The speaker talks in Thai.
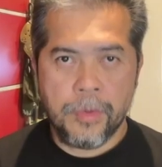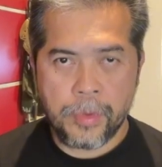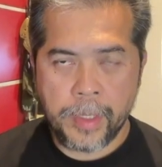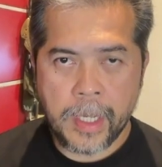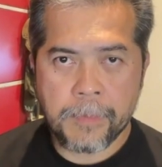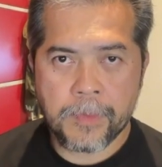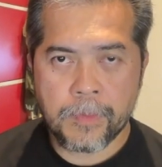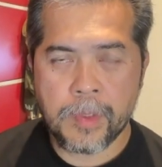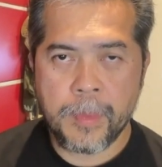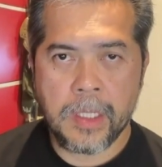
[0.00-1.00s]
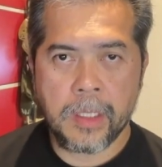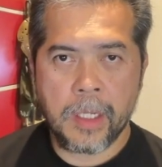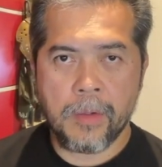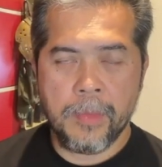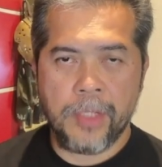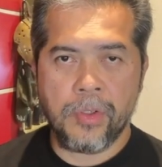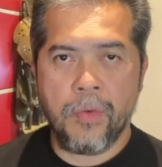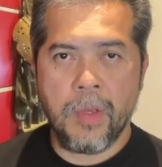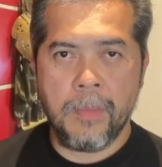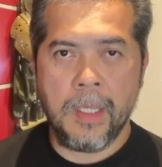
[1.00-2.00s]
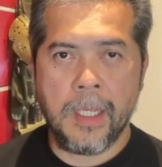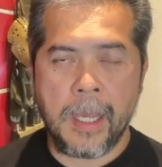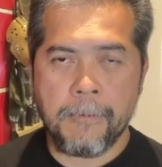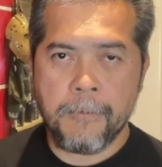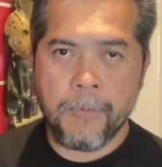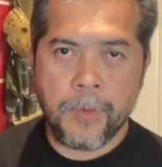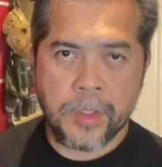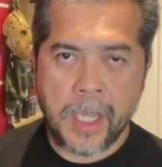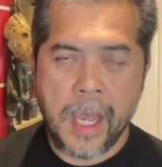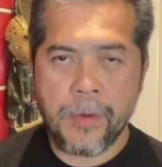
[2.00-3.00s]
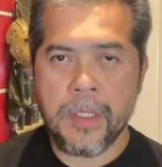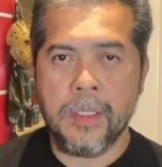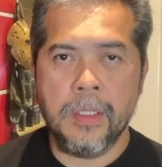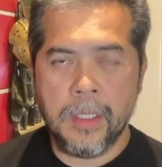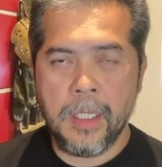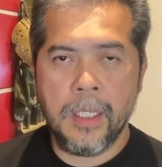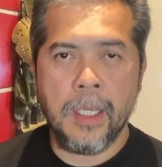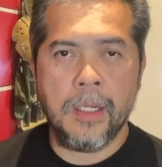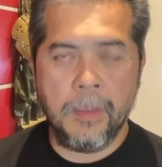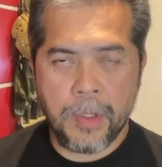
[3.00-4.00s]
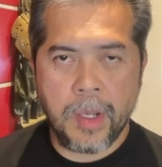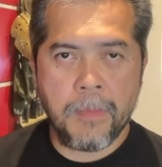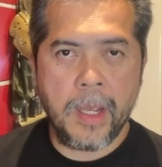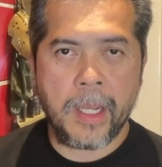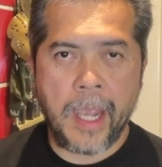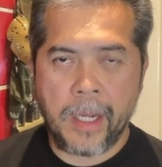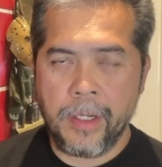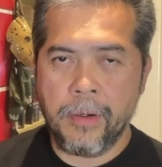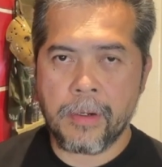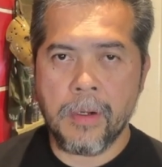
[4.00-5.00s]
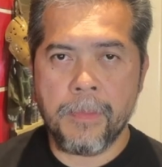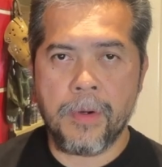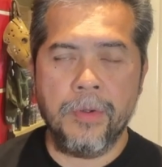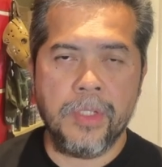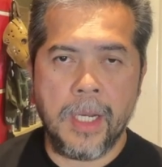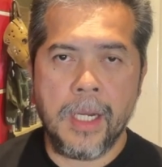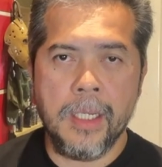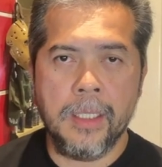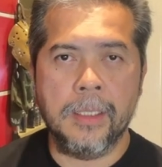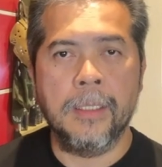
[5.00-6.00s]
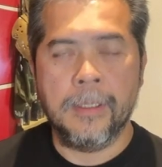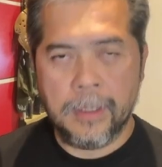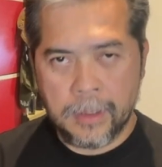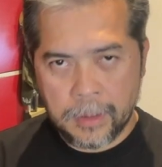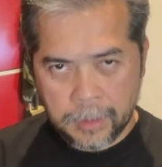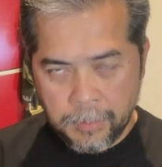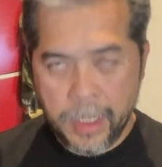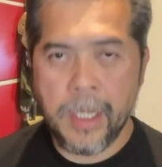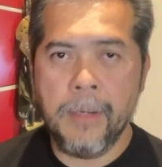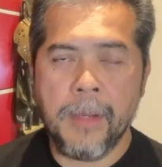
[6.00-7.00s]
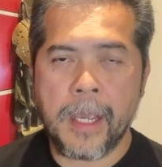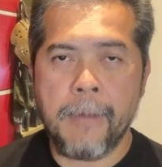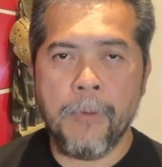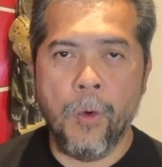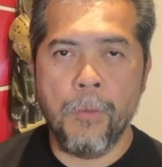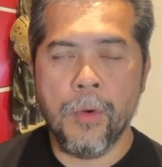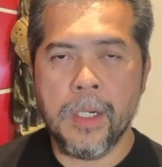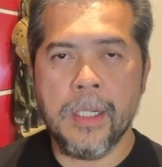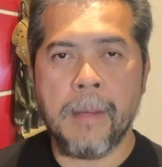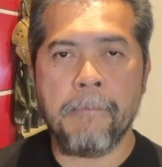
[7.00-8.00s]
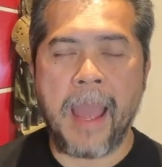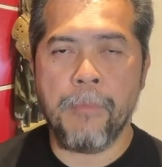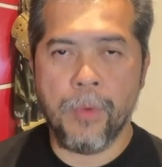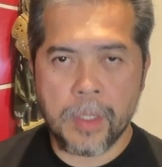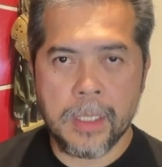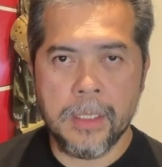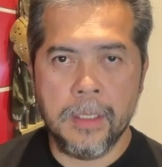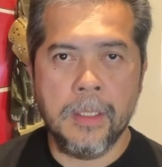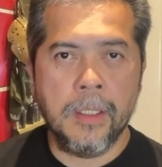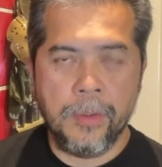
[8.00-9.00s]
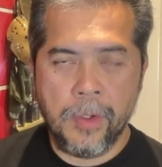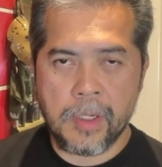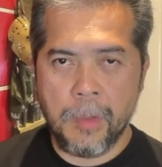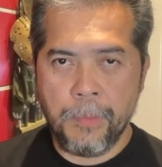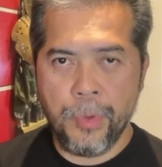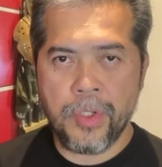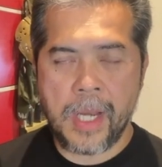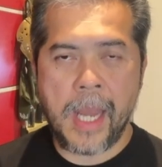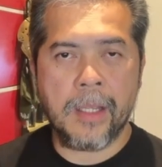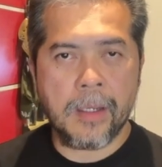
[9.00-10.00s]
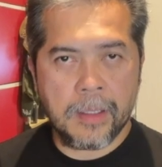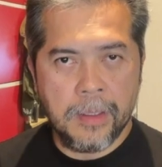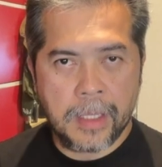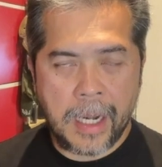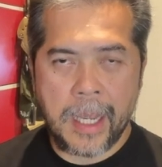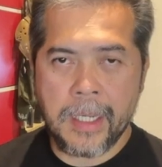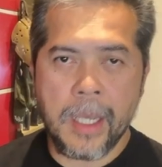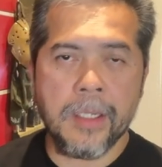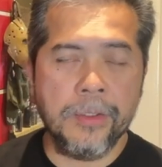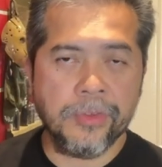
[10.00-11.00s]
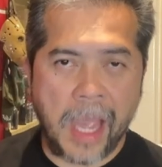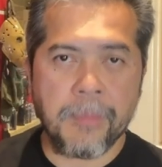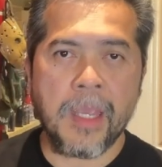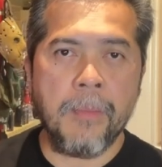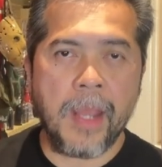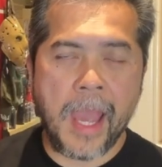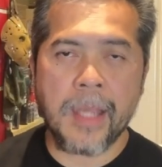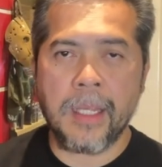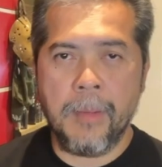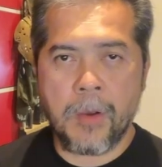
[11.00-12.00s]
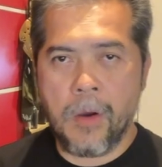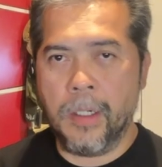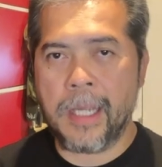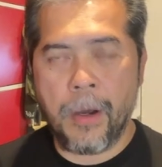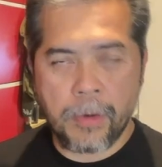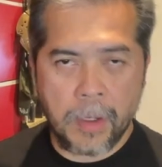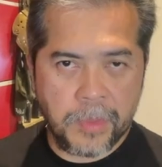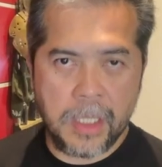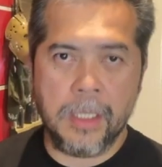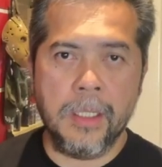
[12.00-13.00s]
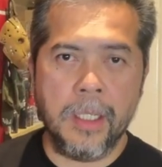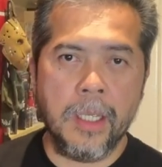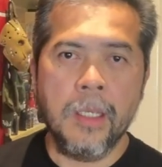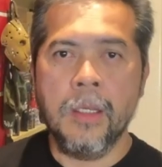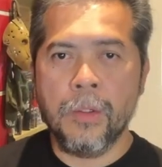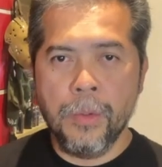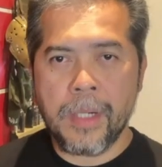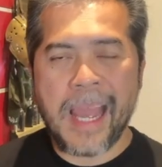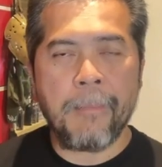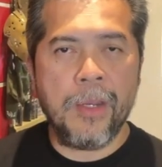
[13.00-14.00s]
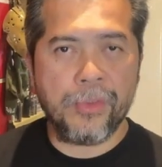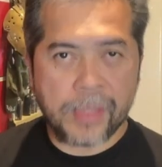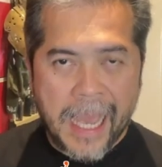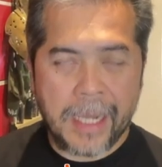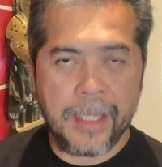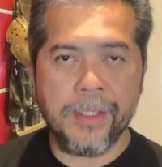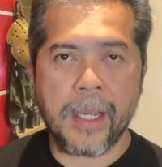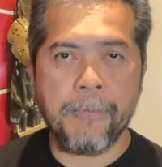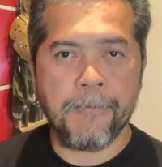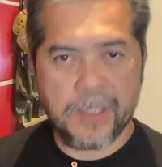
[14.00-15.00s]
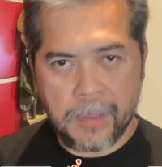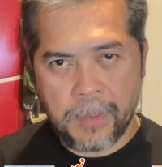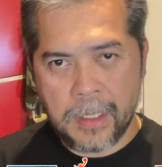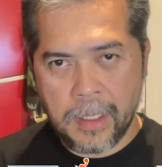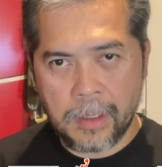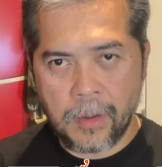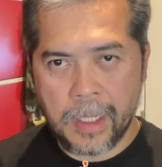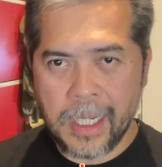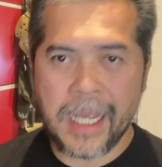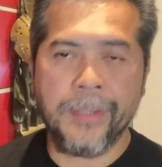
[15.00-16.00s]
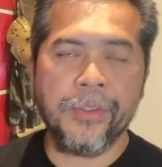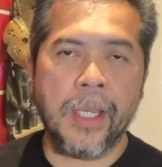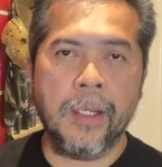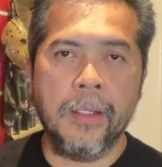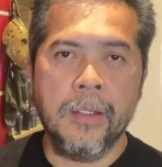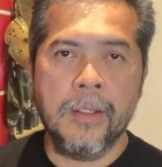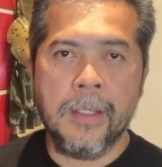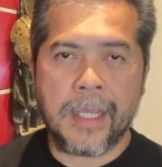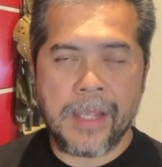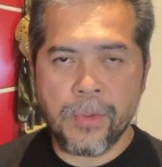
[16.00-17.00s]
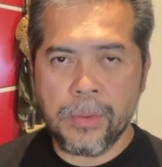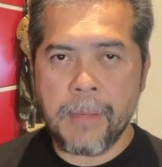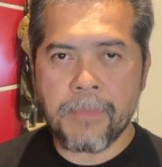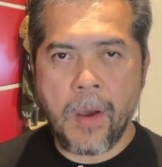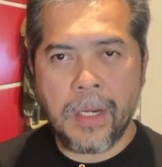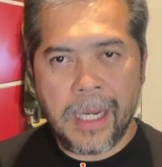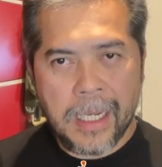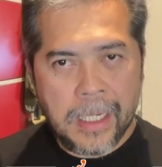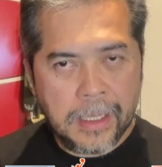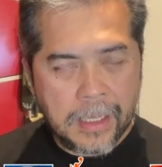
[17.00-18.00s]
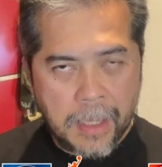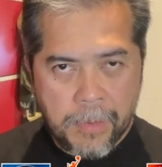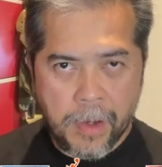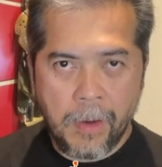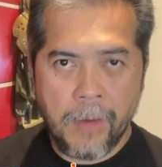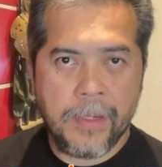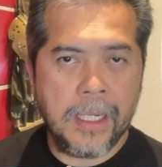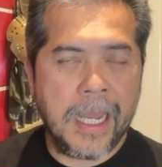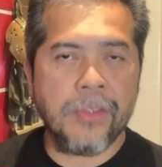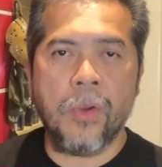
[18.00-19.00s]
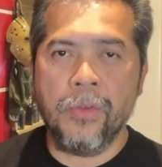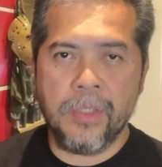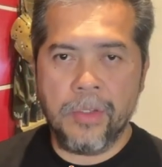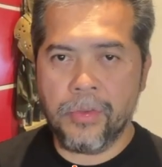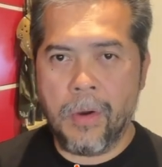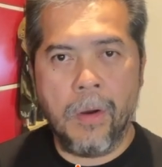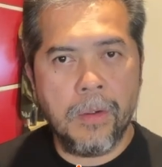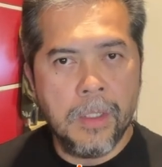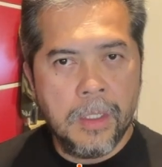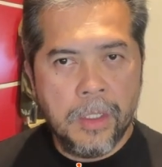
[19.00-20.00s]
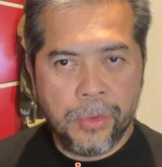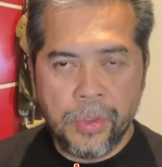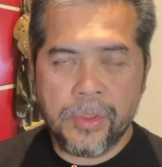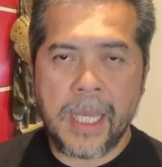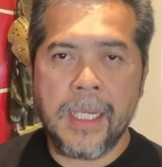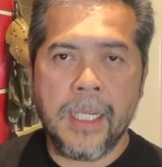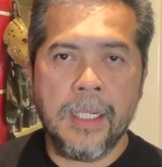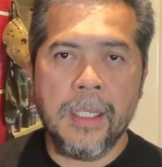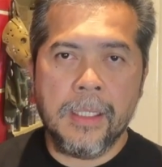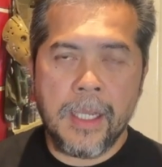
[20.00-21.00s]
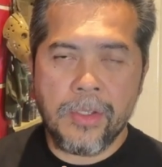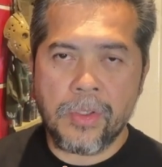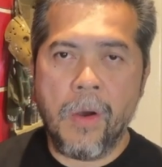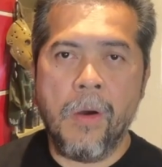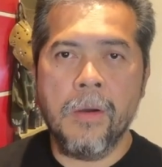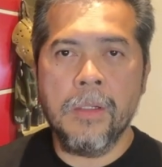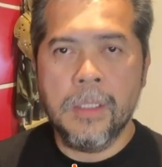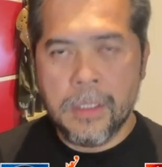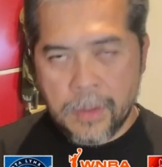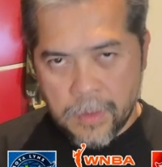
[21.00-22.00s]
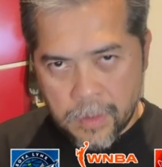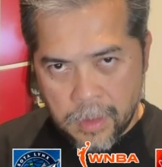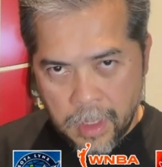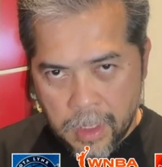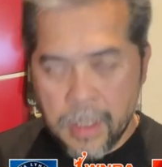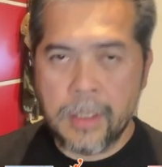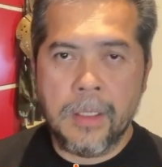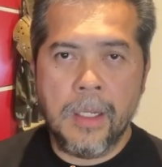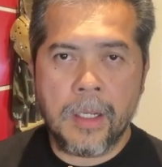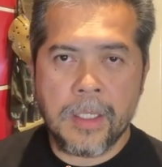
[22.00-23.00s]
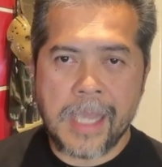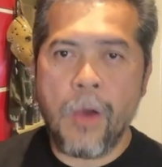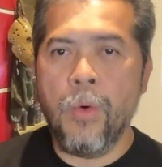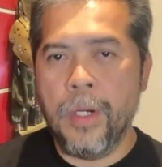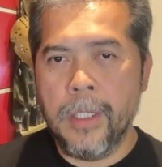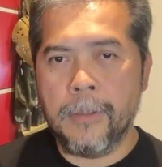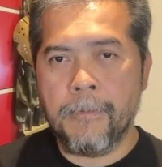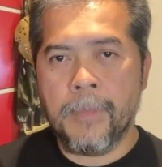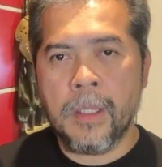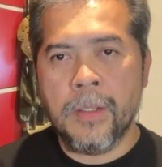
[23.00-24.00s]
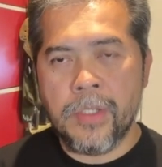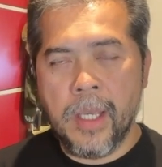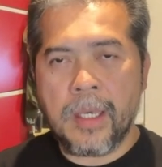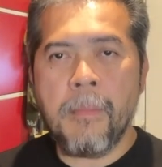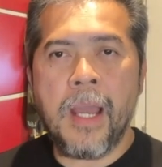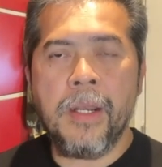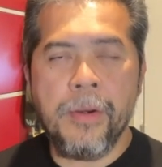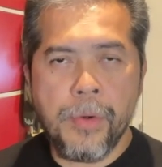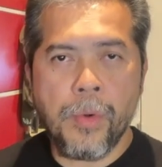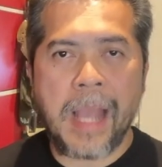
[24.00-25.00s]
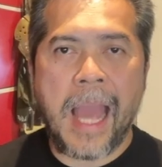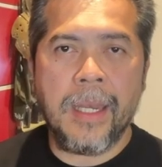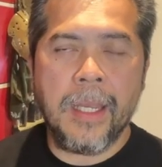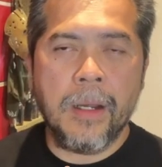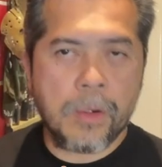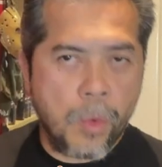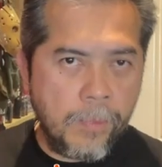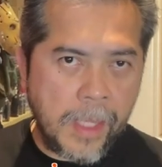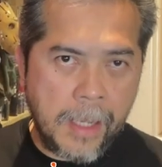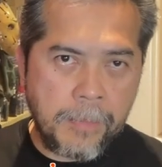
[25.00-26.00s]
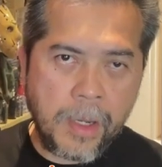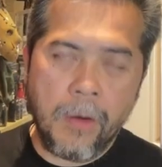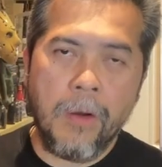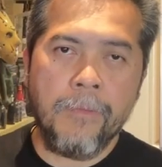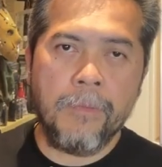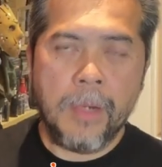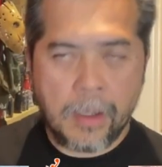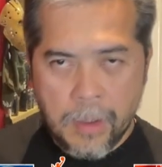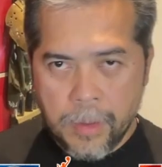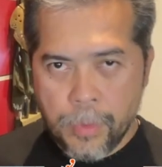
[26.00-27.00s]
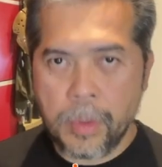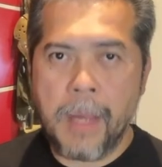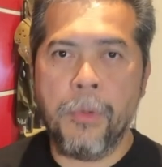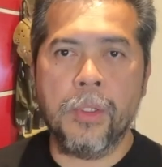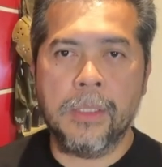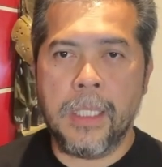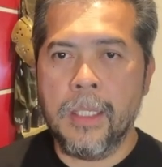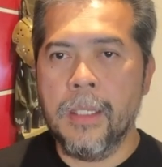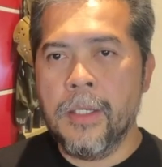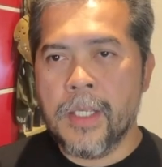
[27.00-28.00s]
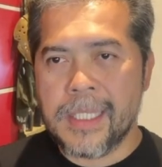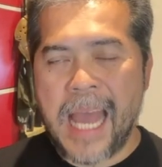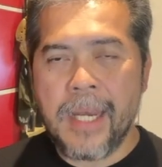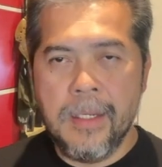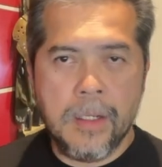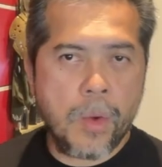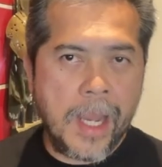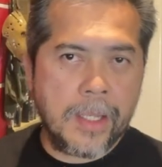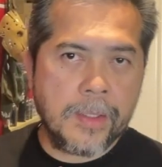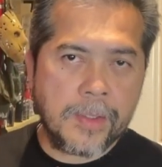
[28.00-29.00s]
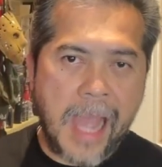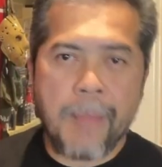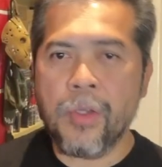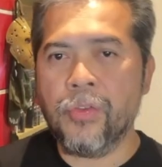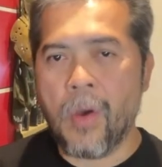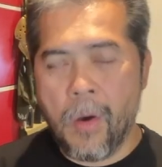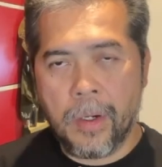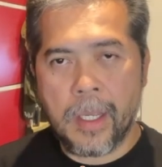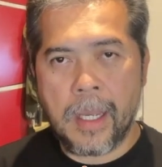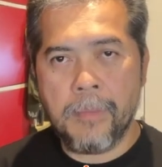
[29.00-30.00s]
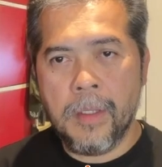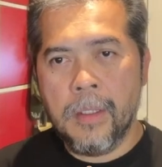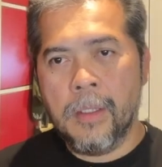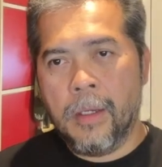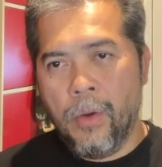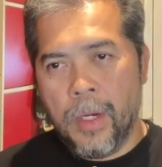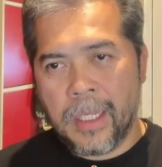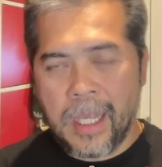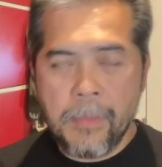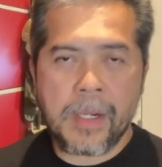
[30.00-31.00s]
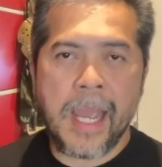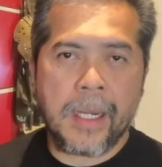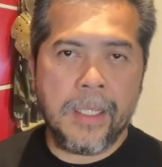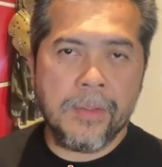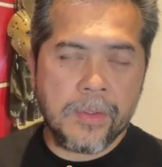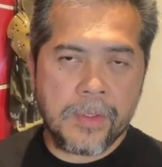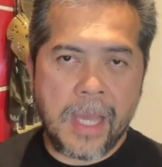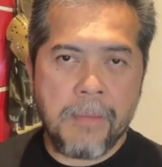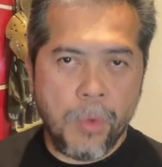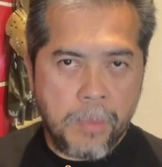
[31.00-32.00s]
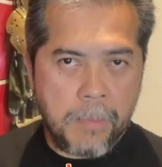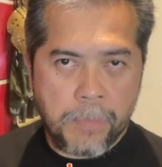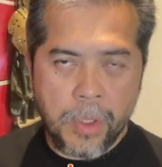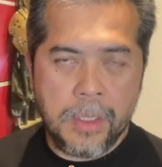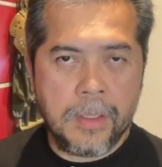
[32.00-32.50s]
สวัสดีครับ สมาชิกในกลุ่มไทซอน VIP ครับ เช้าที่จะถึงนี้ WNBA แข่งในรอบรองชนะเลิศ เหมือนเดิมนะครับ6โมงครึ่งกับ8โมงครึ่ง โดยระบบผู้ชนะนั่นก็คือใครได้ถึง 3 เกม ใน 5 เกมก่อนเข้ารอบชิงเลยคู่แรกมินนิสตาลิงครับ จะไปเยือนคอนเนติคัตซันการสู้แต้มต่อนั้นลิงในเพลย์ออฟนั้นได้ 2 เสีย 2 ส่วนซันนั้นได้ 2 เสีย 1 แล้วก็เจ้าหุ่นหนึ่งเจอกันมาในฤดูกาลนี้รวมทั้งเพลย์ออฟแล้วก็ฤดูกาลปกติซันเหนือกว่า 3 ต่อ 2 นะครับ โดยในเกมแรกนั้นซันบุกไปปล้น